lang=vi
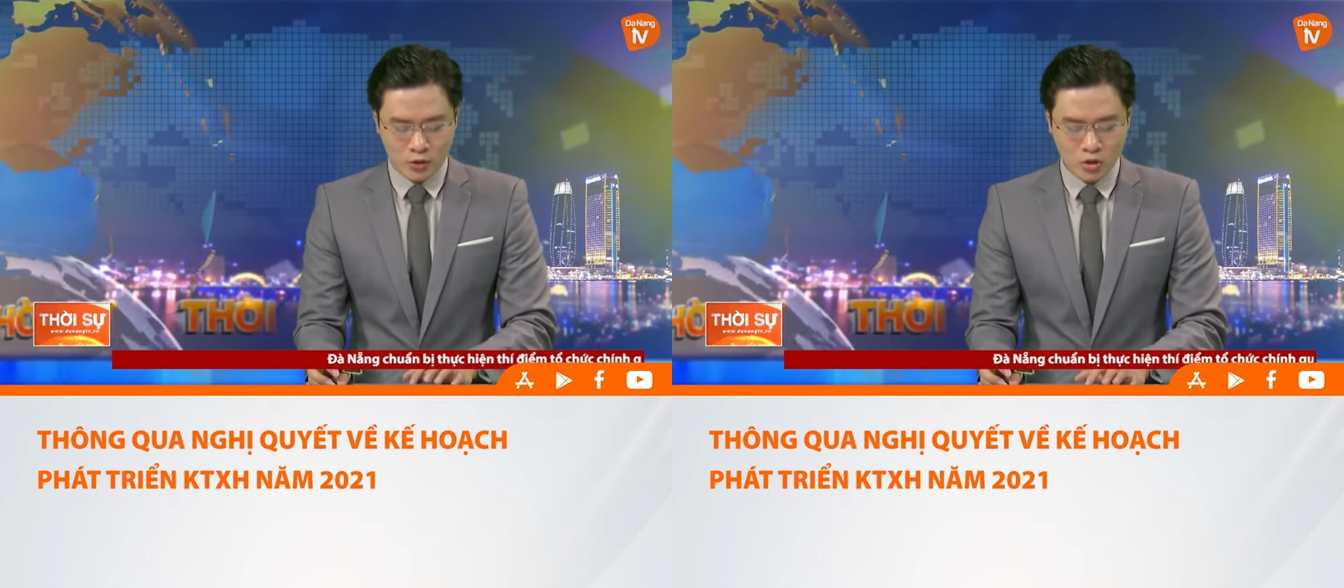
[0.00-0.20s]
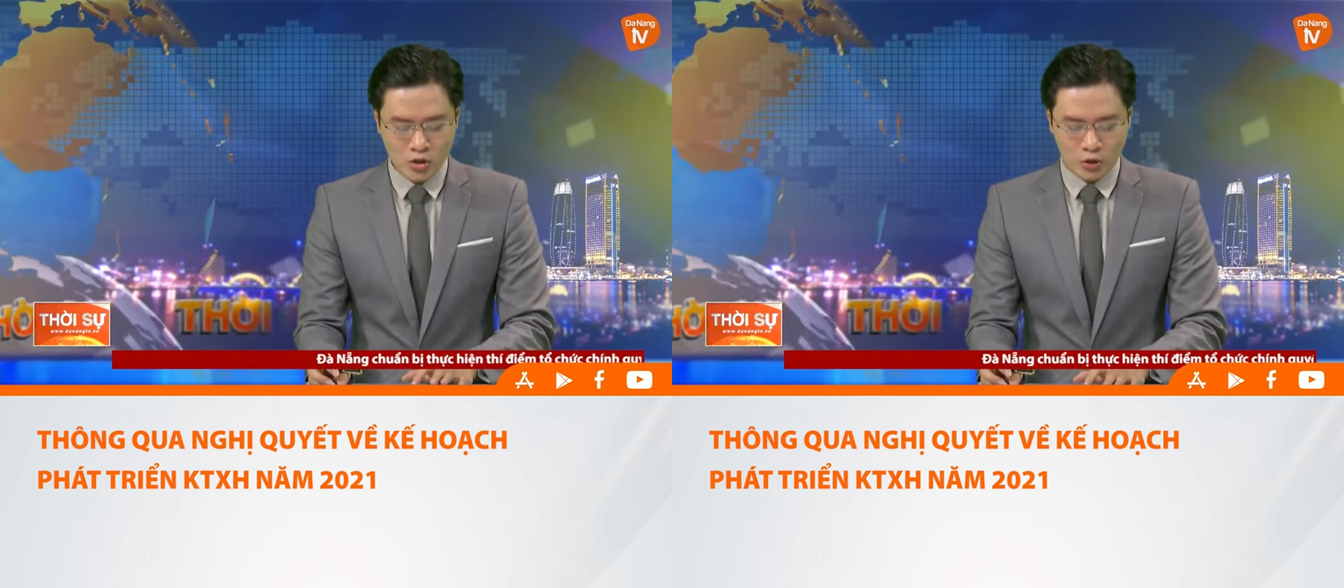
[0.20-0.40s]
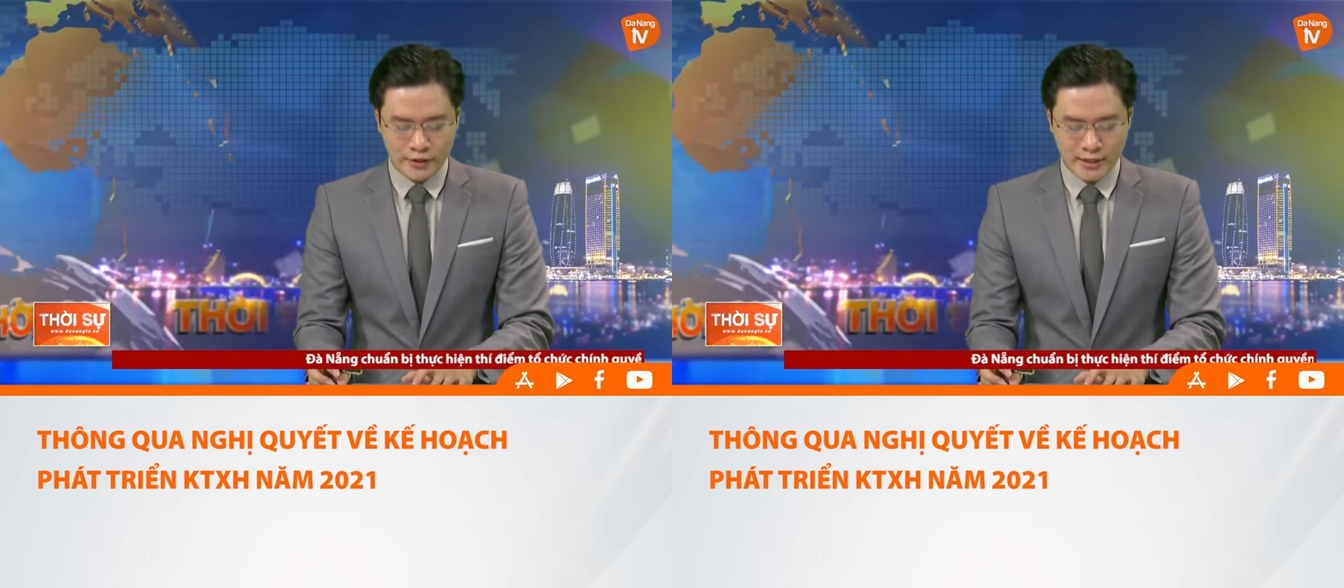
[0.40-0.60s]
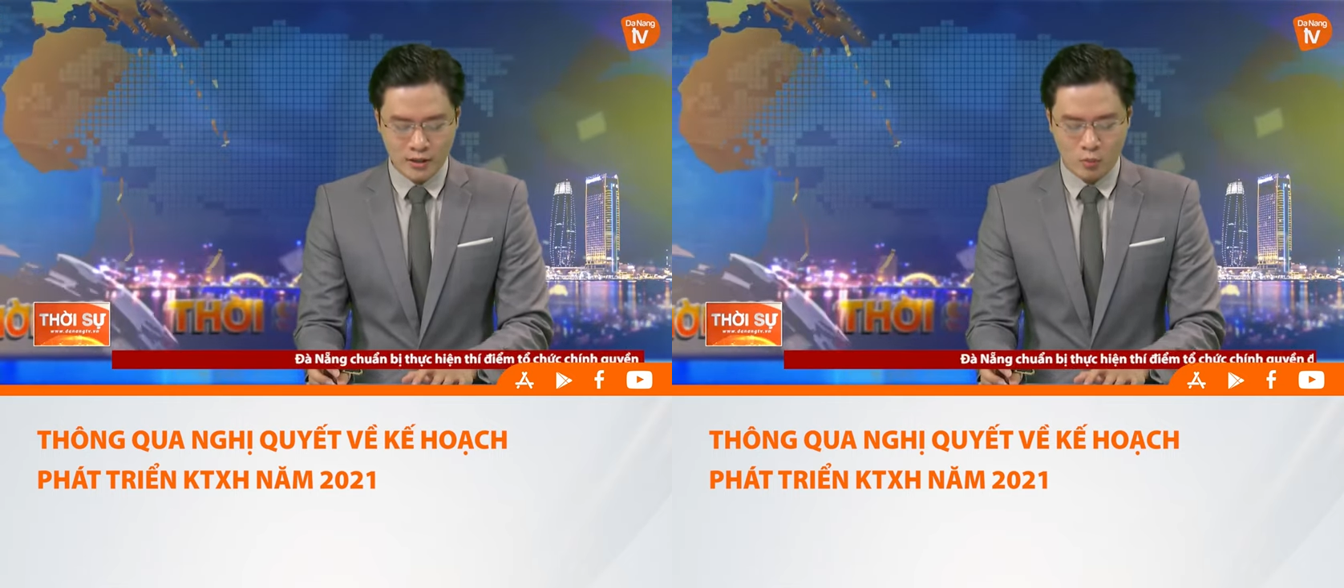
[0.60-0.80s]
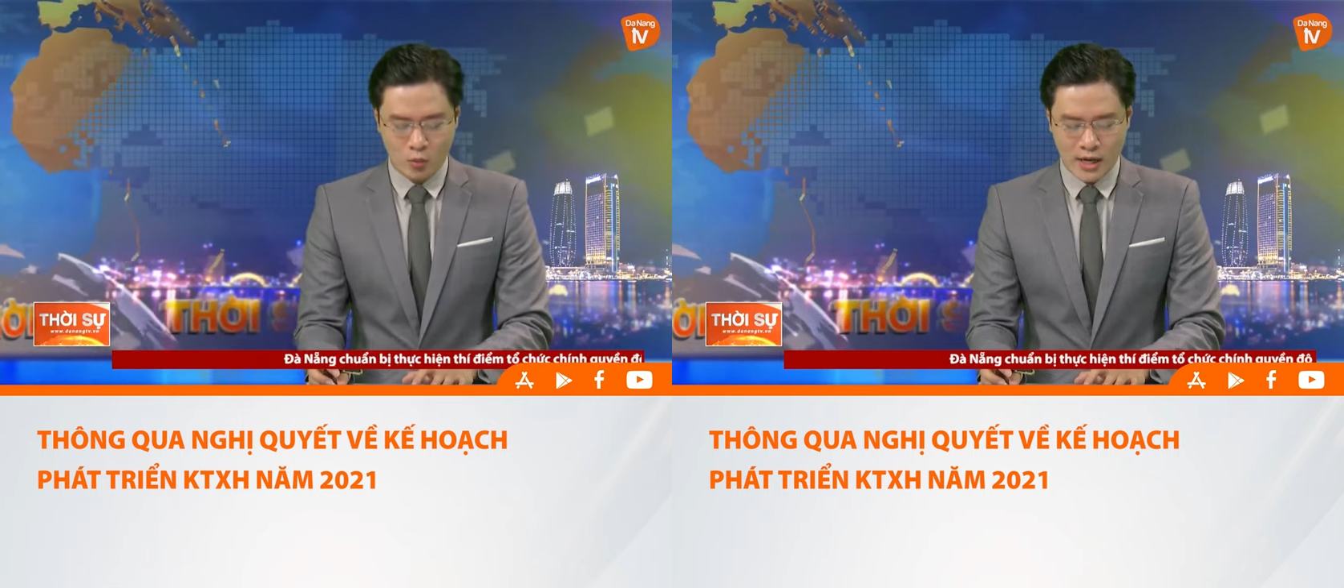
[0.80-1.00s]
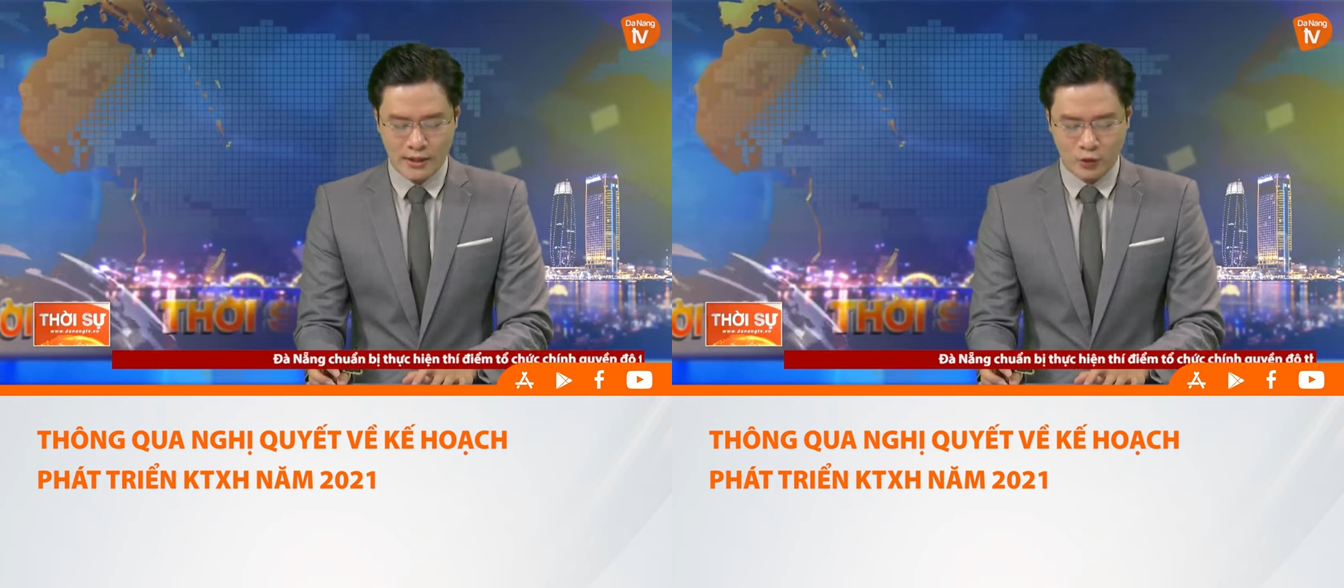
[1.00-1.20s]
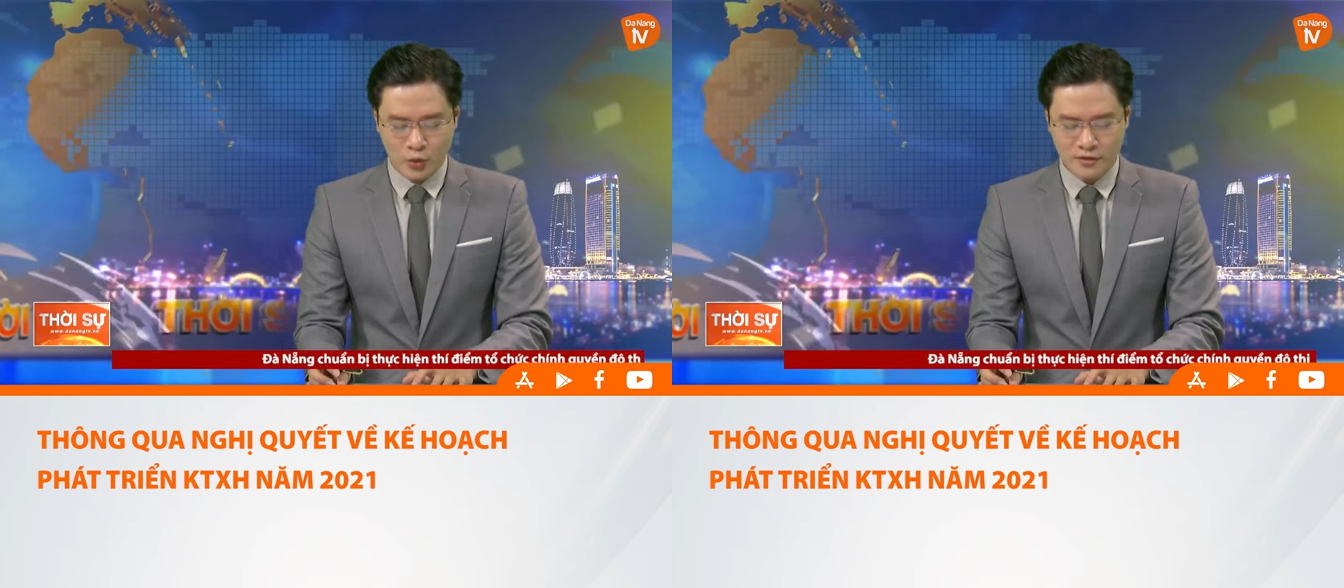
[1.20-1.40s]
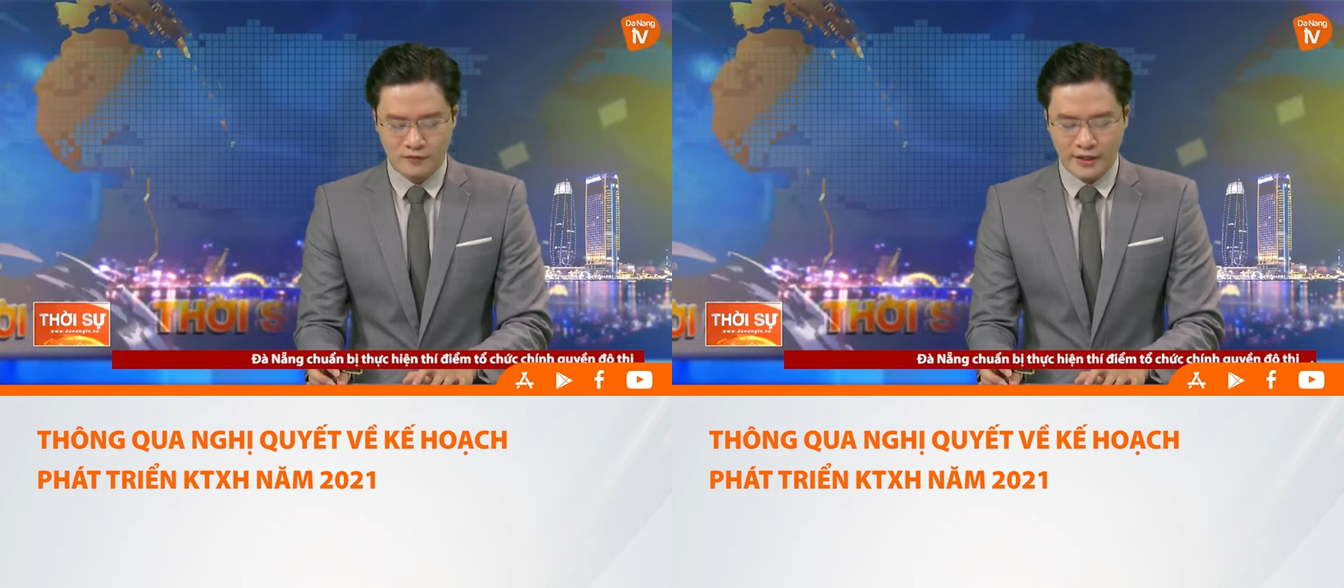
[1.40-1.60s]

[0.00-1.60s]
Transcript: Quốc hội đã thông qua nghị quyết